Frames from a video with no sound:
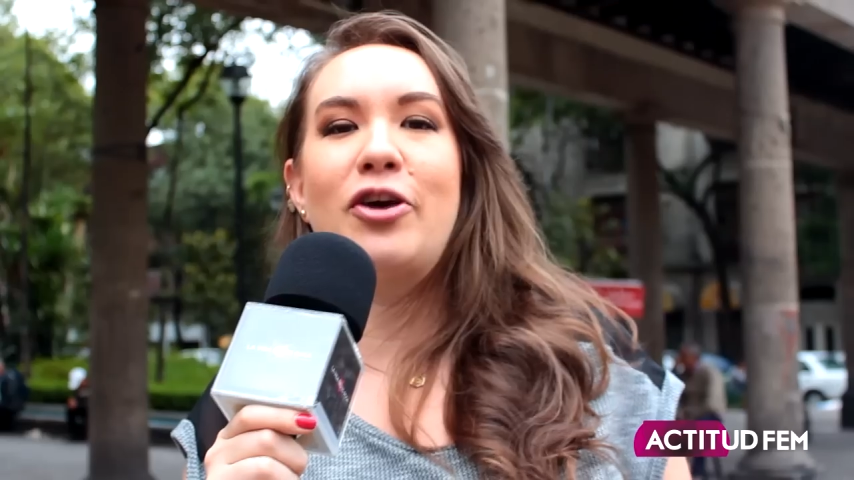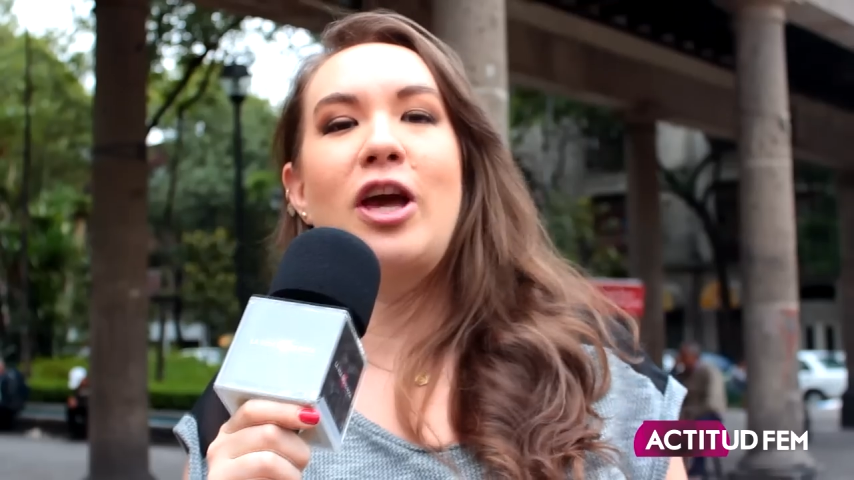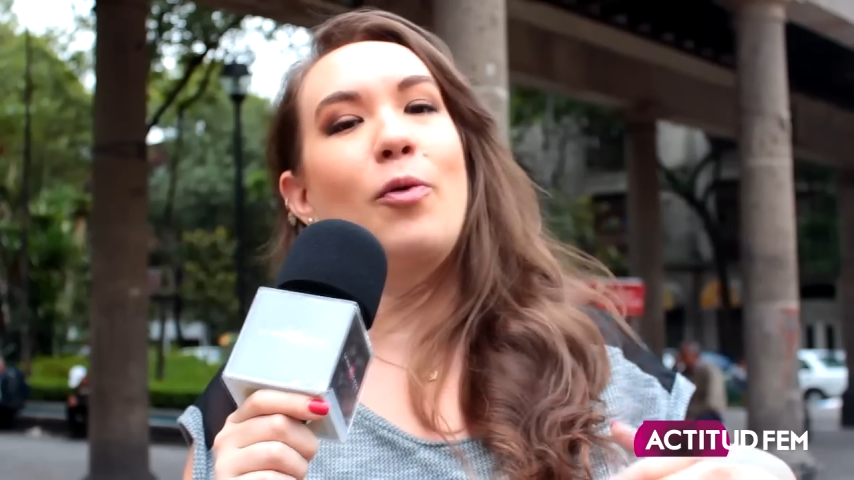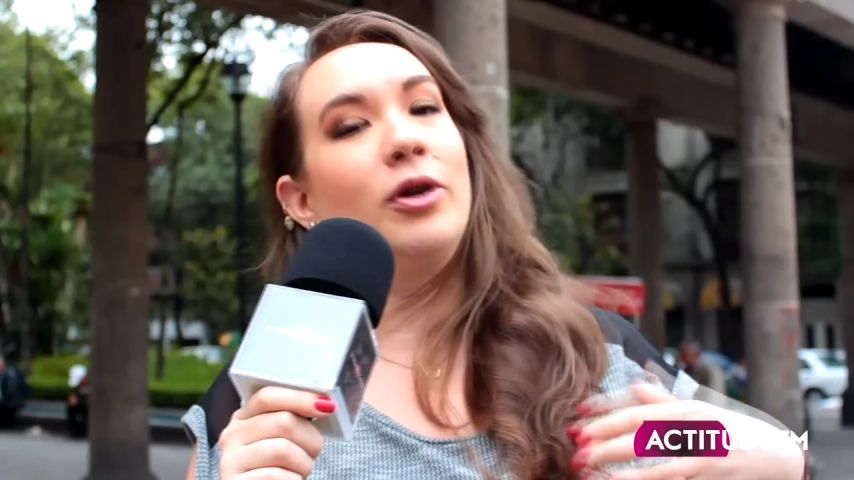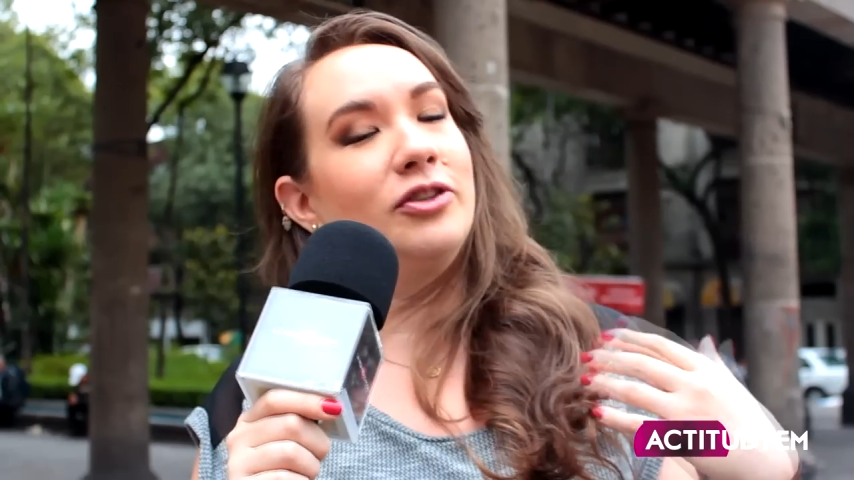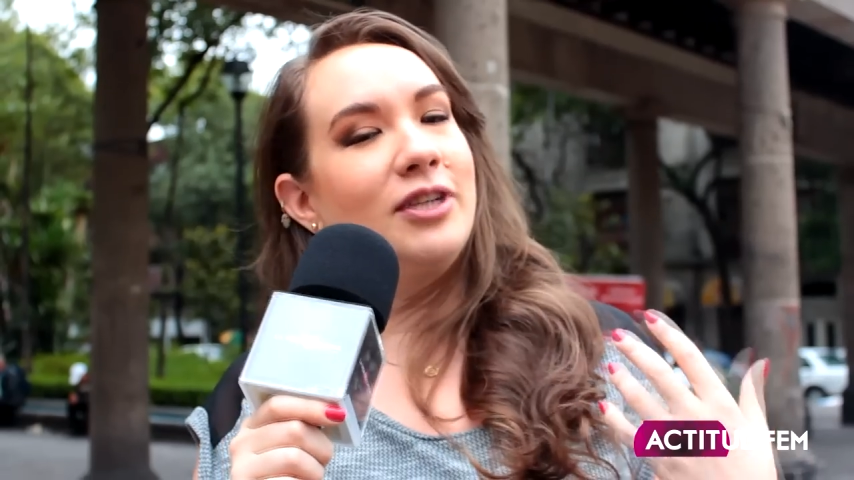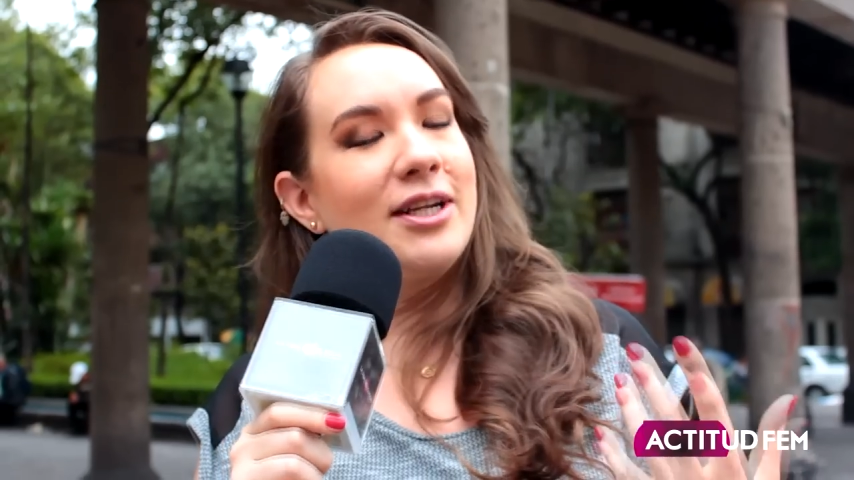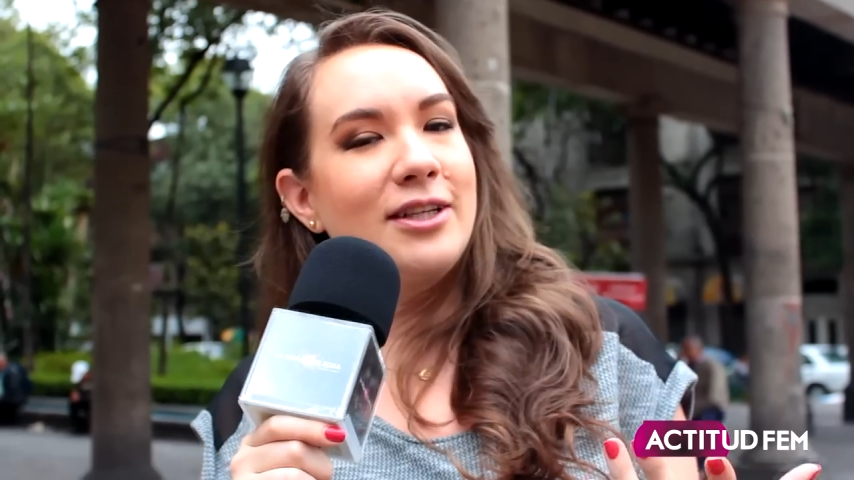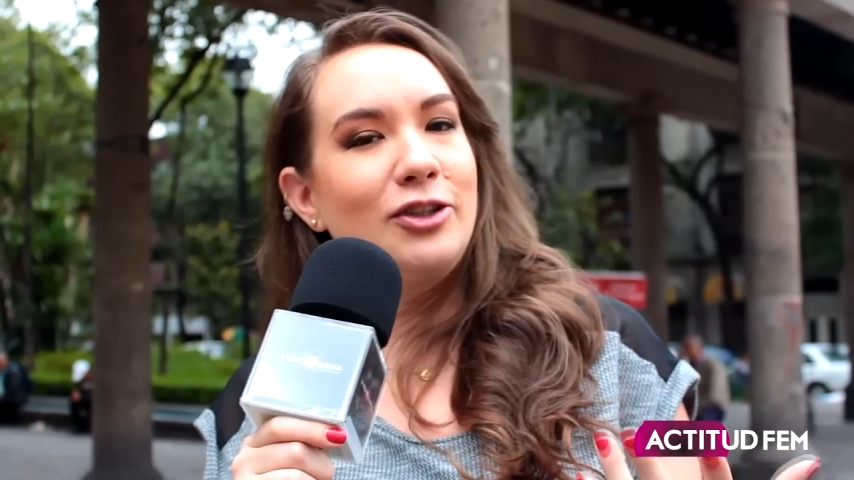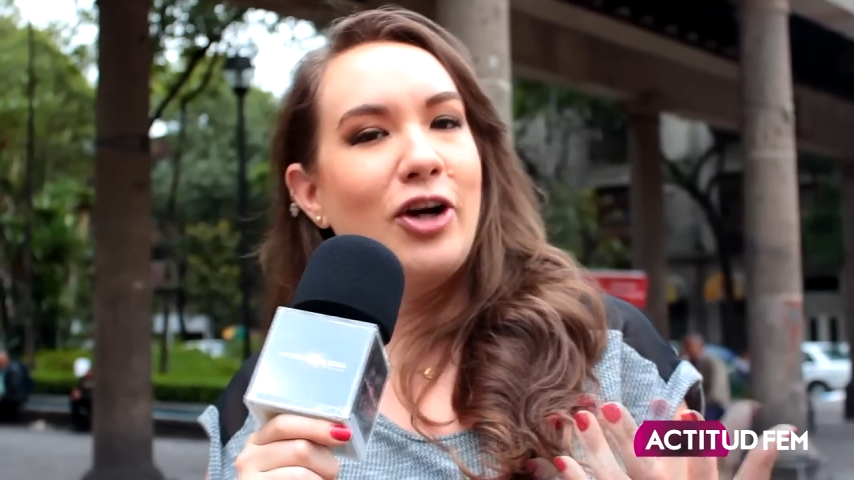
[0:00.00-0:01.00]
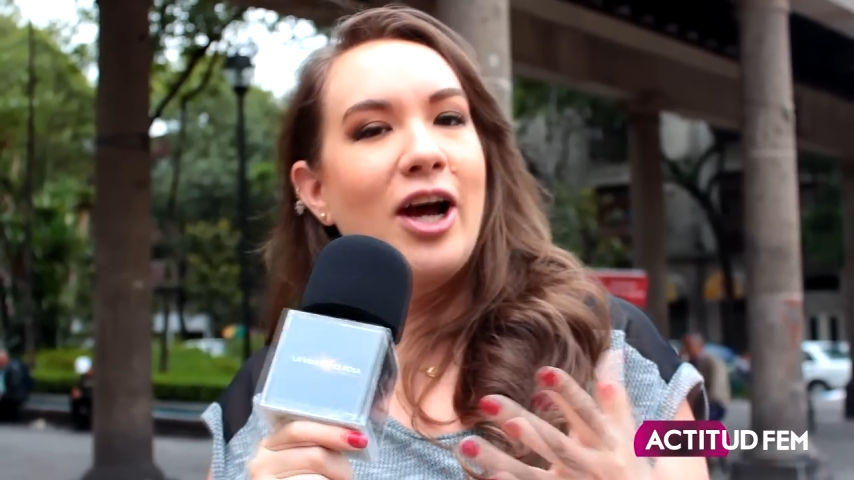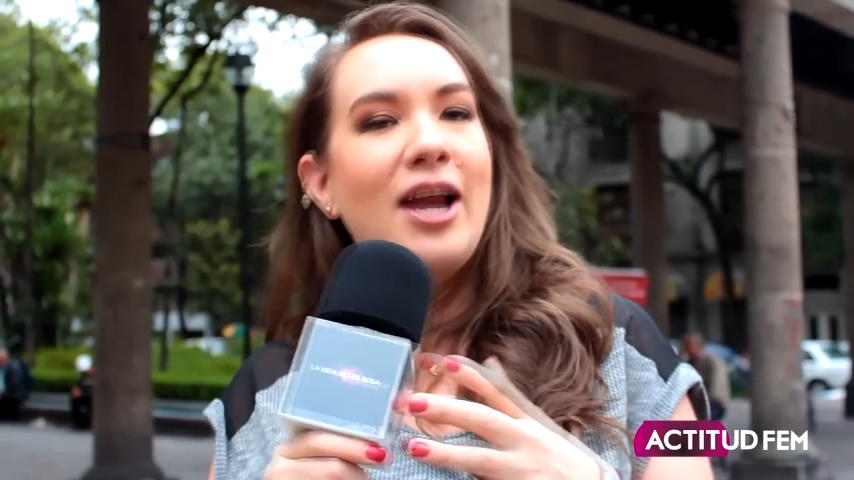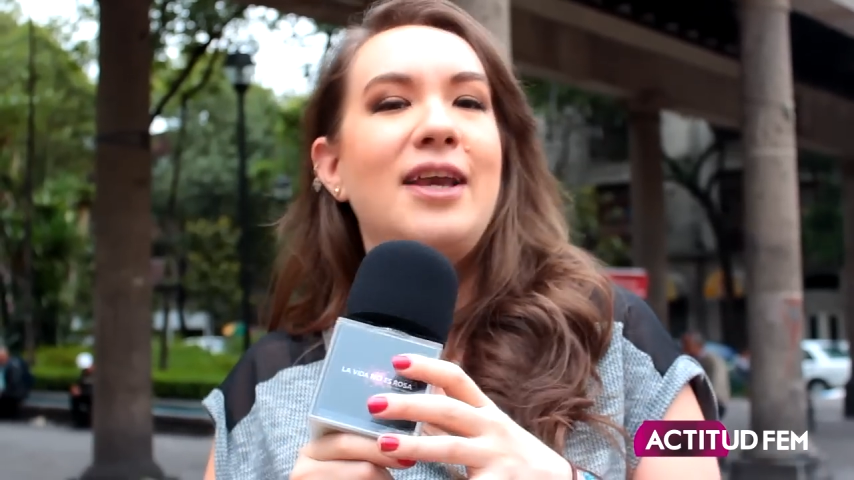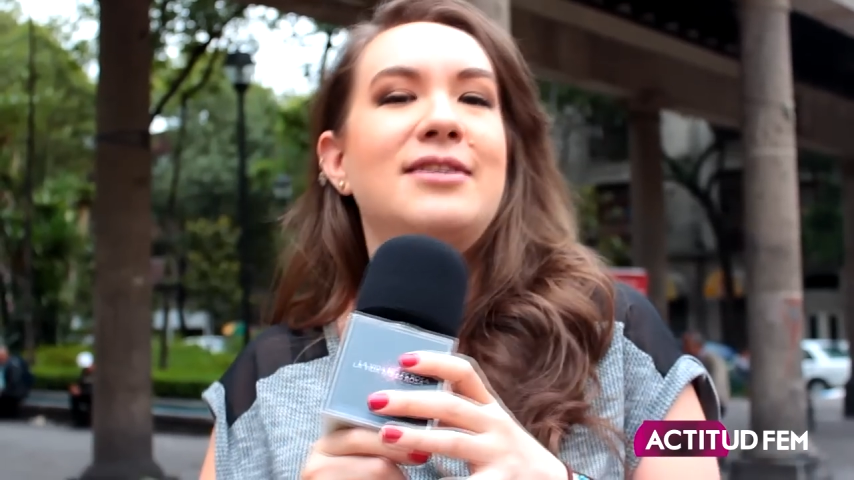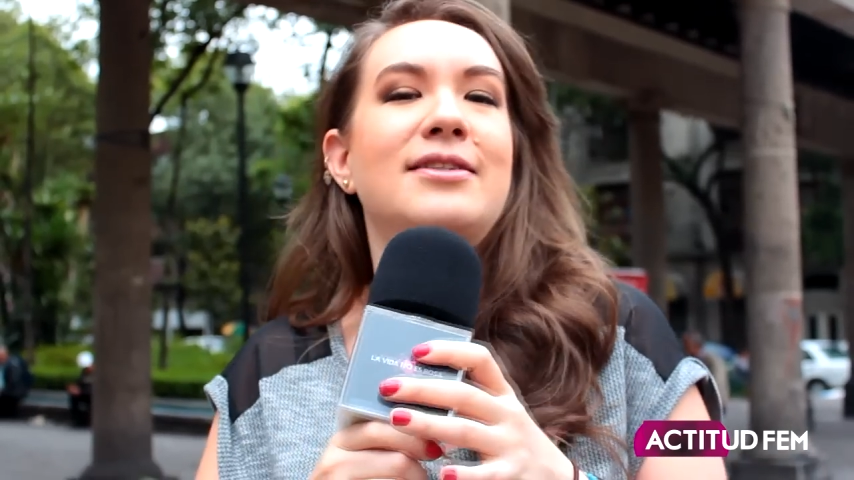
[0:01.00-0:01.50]
que cuando se les
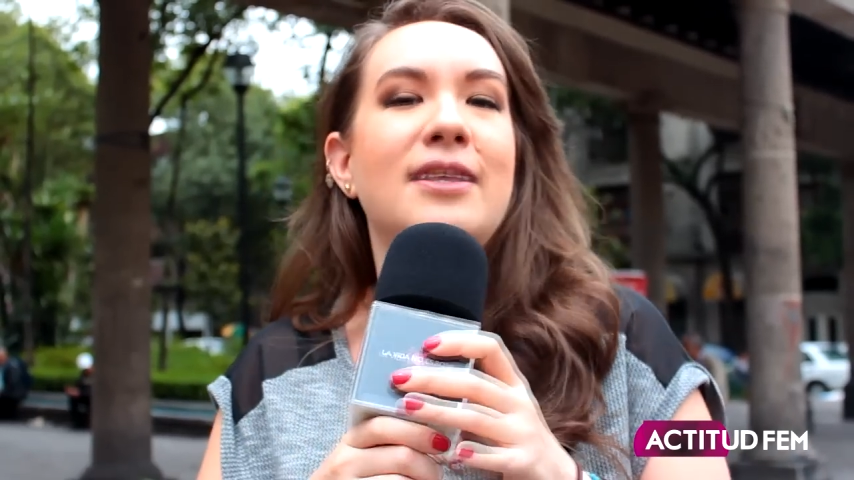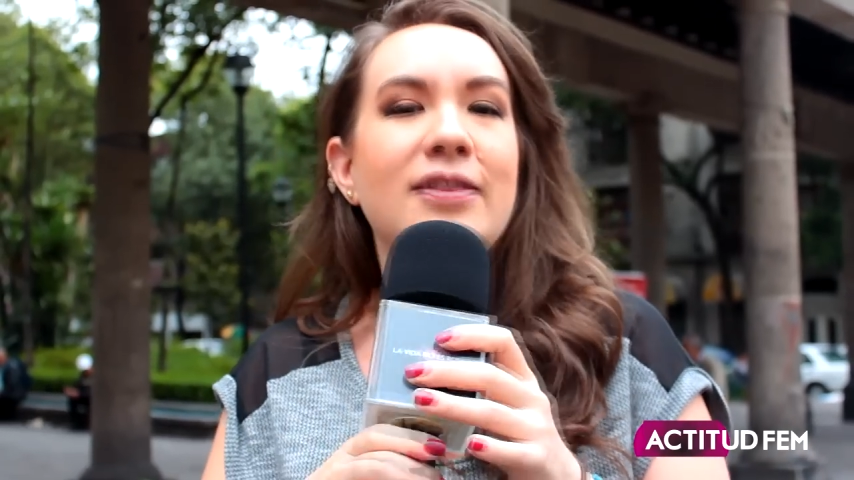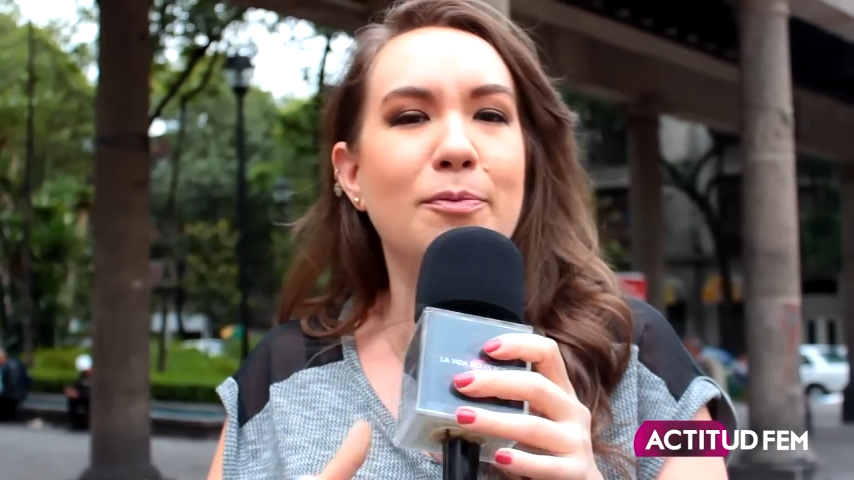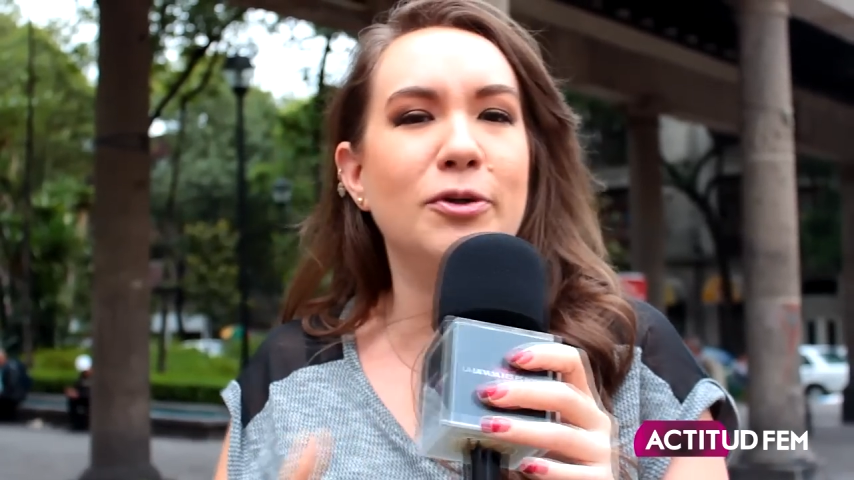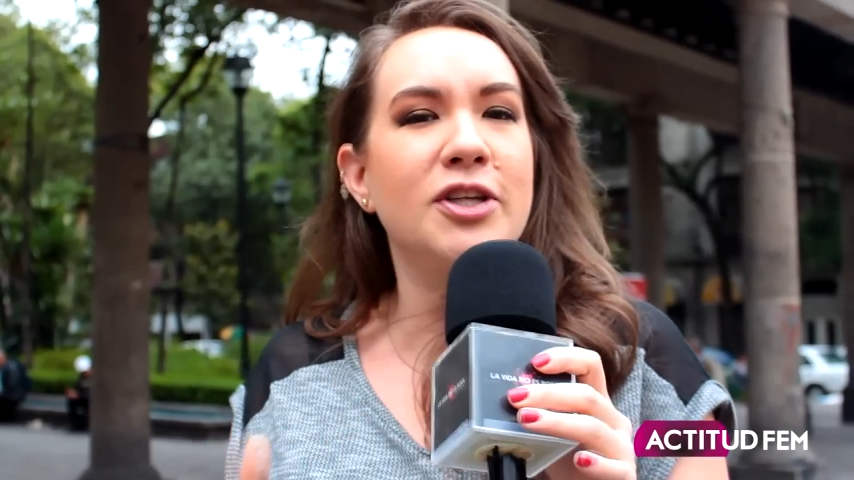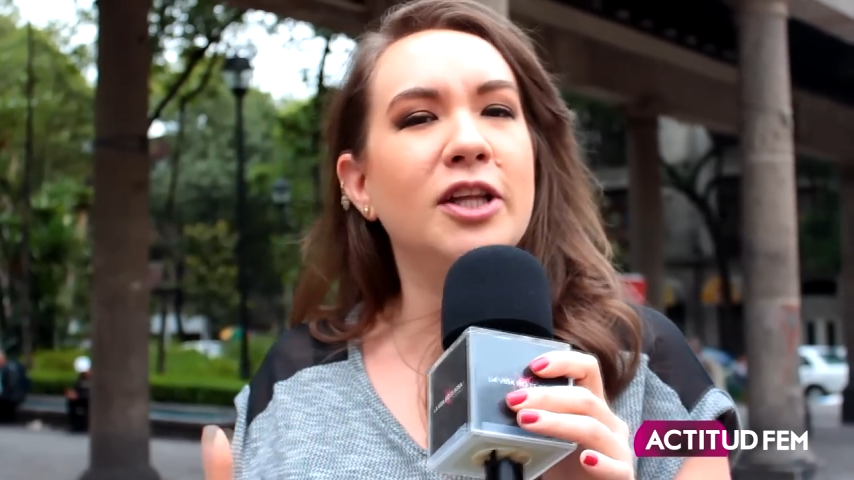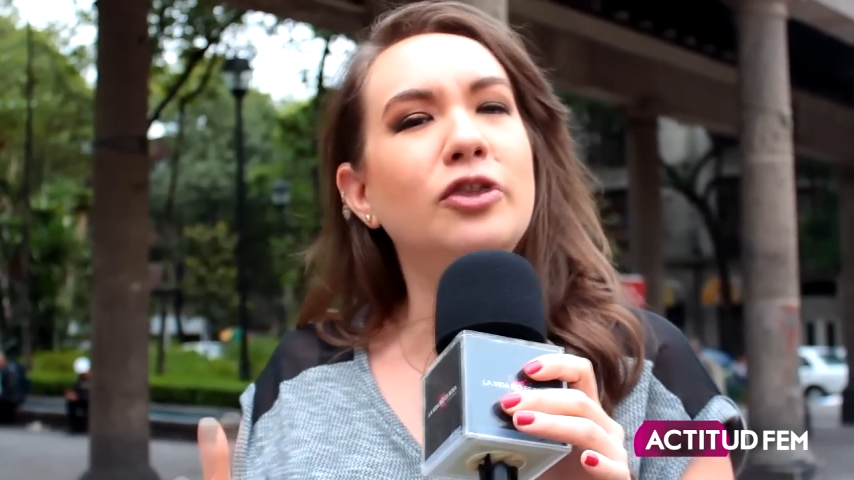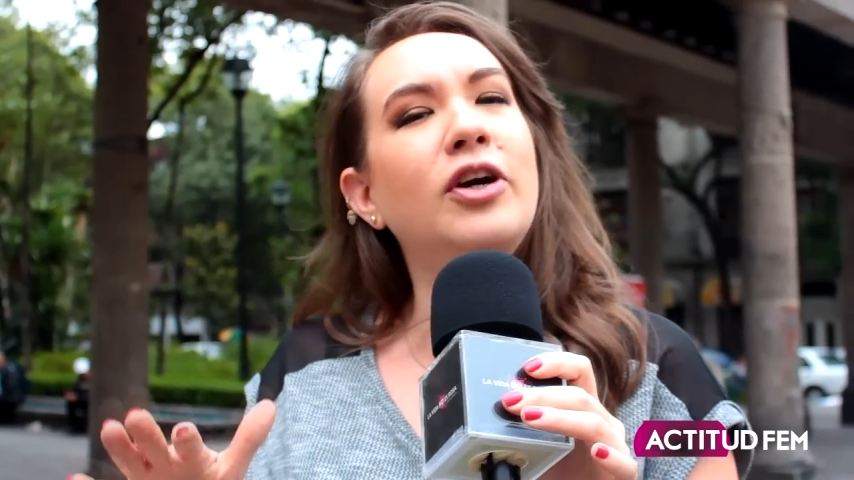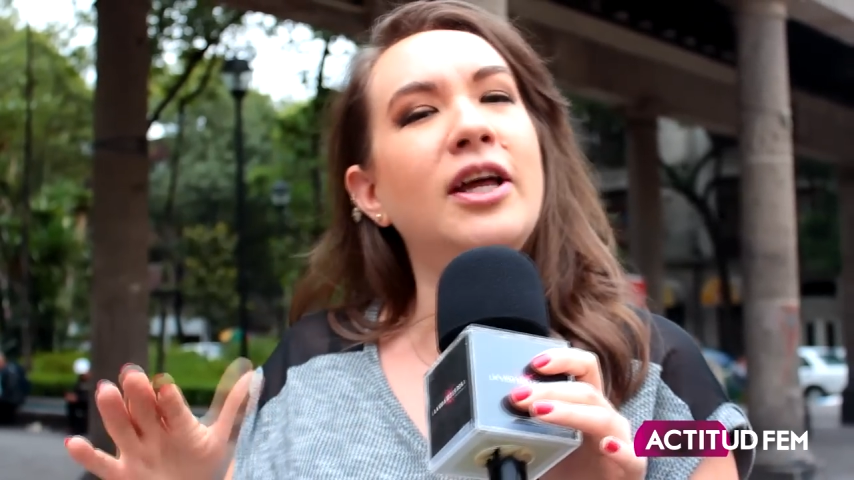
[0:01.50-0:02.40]
antojara y 60%